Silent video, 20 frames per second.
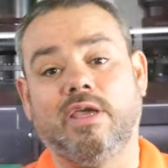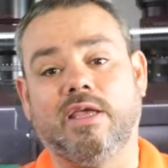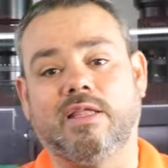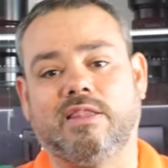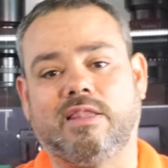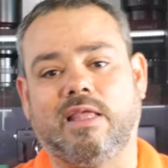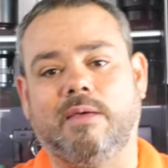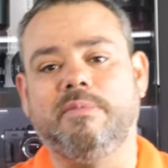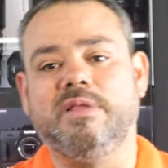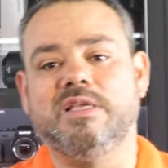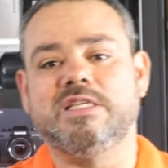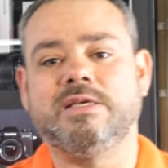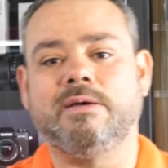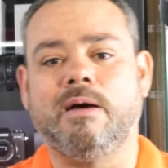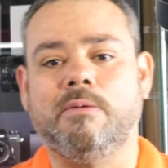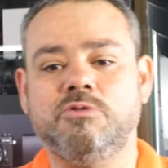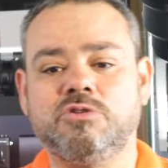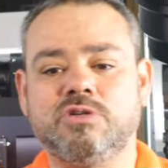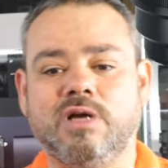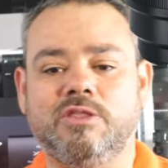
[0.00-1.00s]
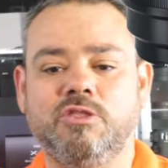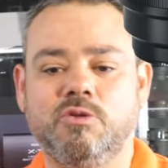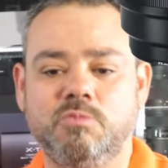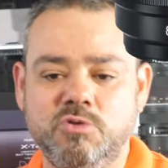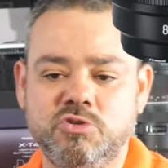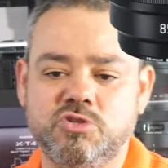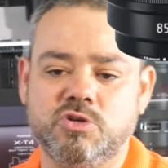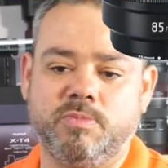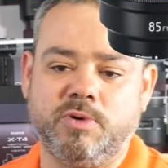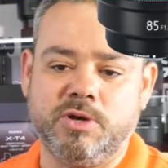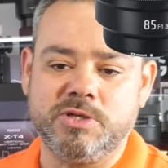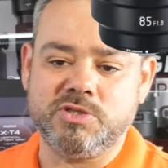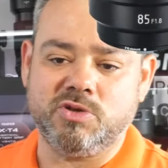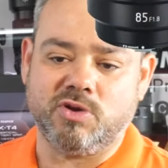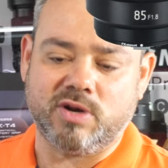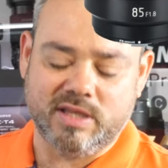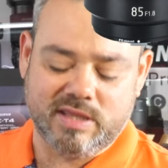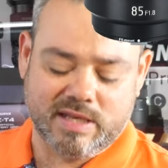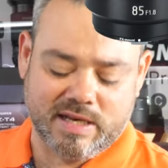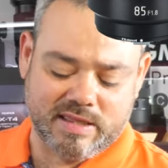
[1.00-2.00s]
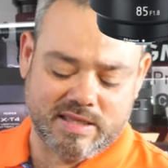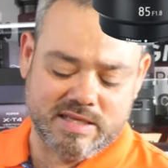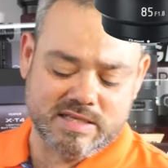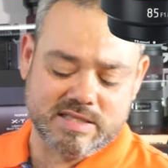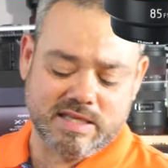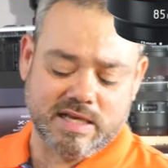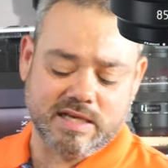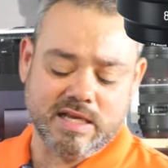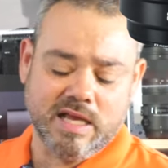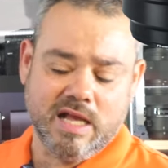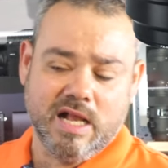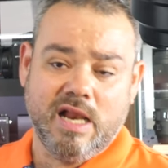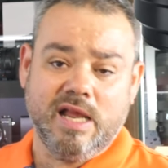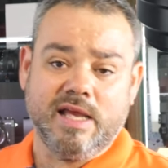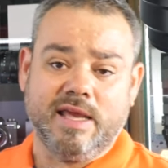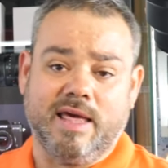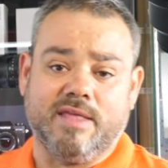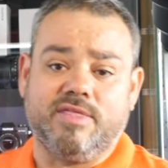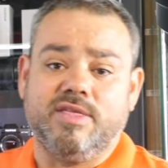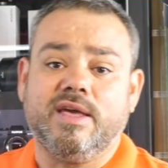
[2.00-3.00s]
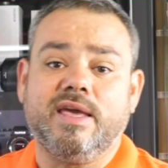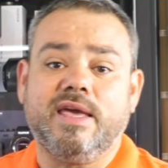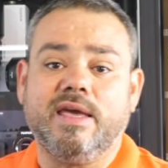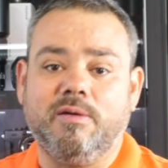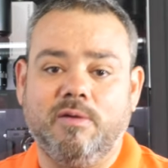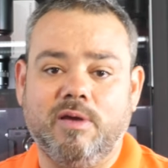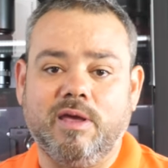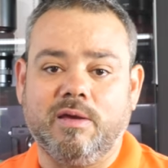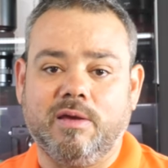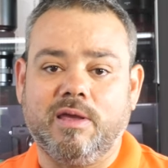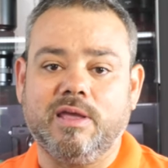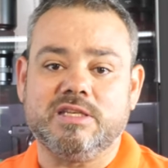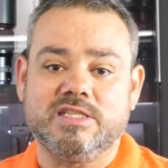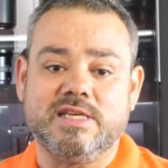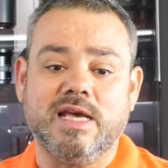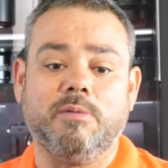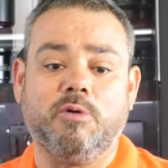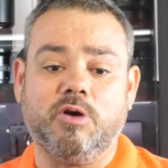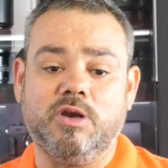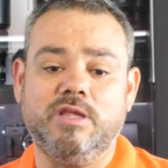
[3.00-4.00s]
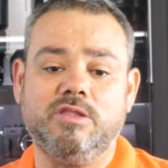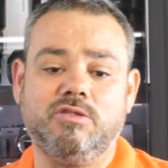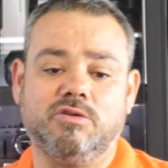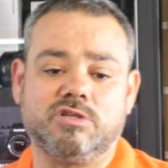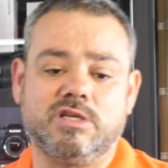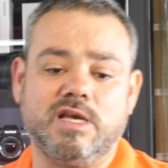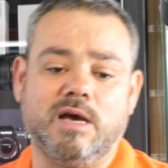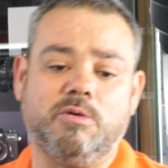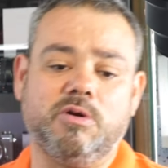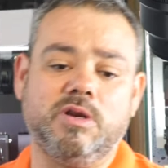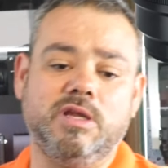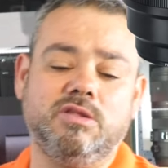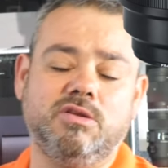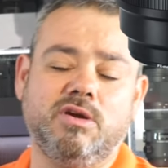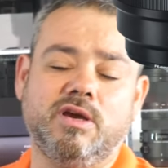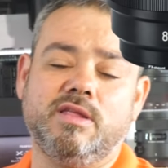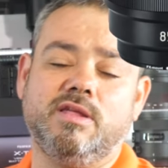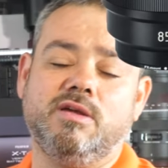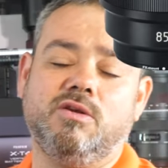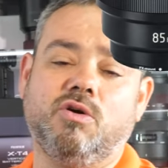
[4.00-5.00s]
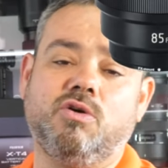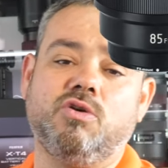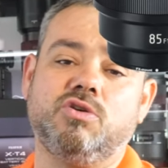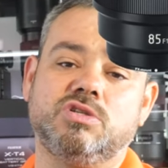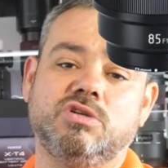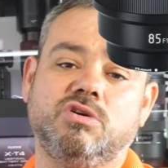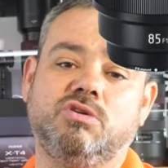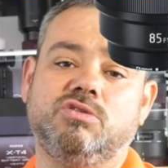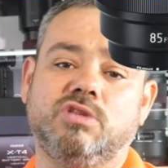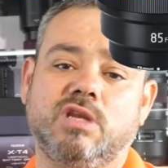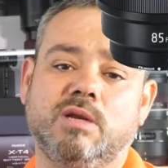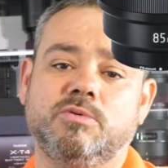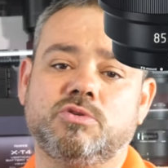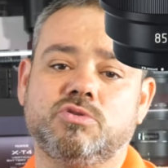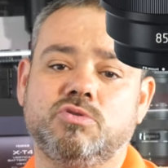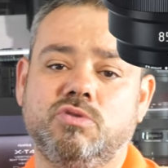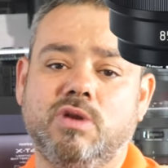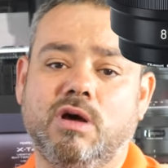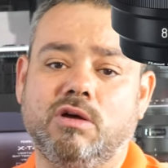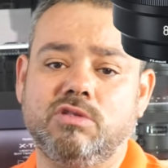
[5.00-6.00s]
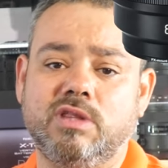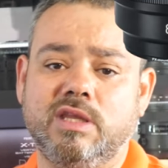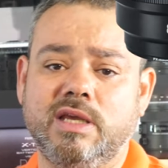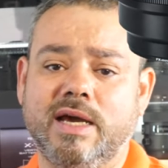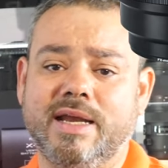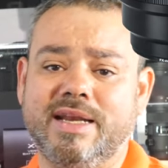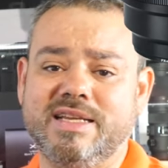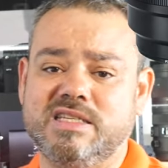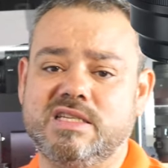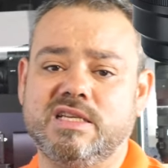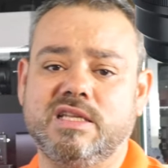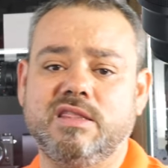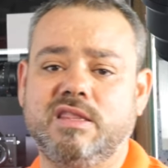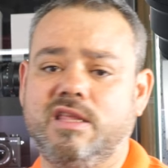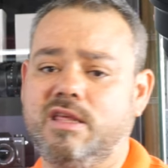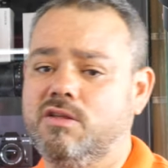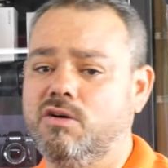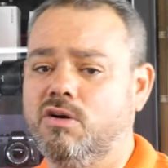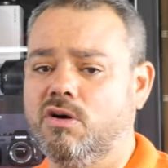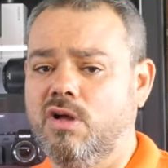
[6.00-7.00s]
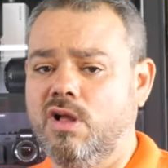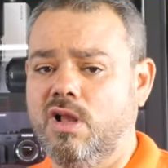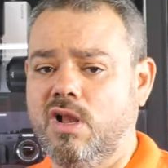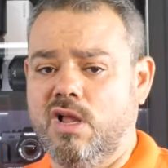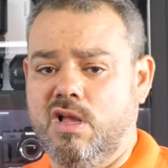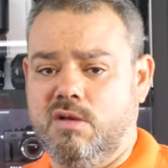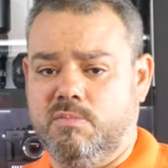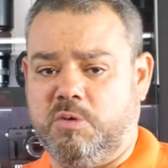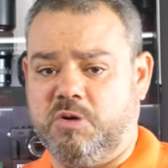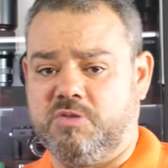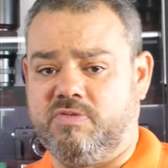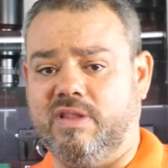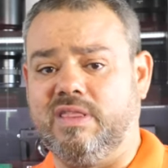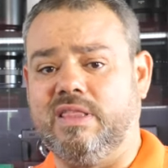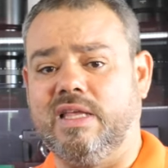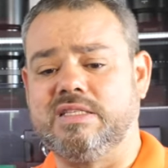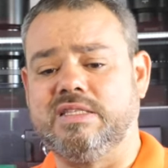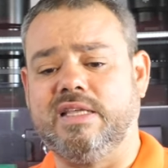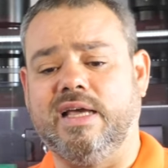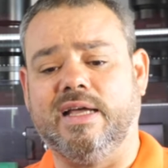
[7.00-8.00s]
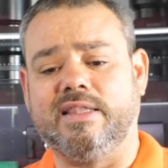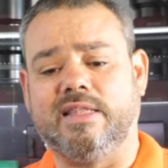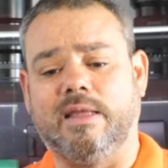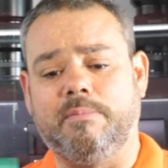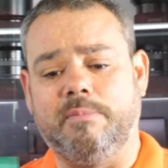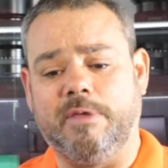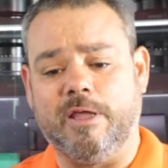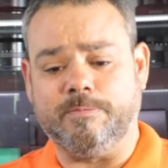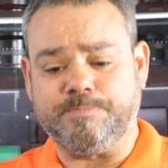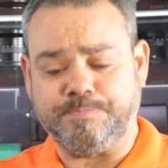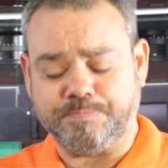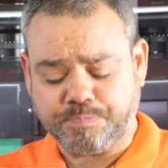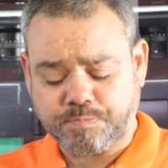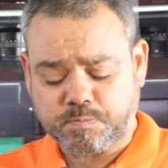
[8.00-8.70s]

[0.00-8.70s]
y que también se va buscando mucho por estos retratistas que hacen que, que, sea bonito, sea bonito y que de luego nos encontremos con una óptica en ese sentido, pues fantástica también.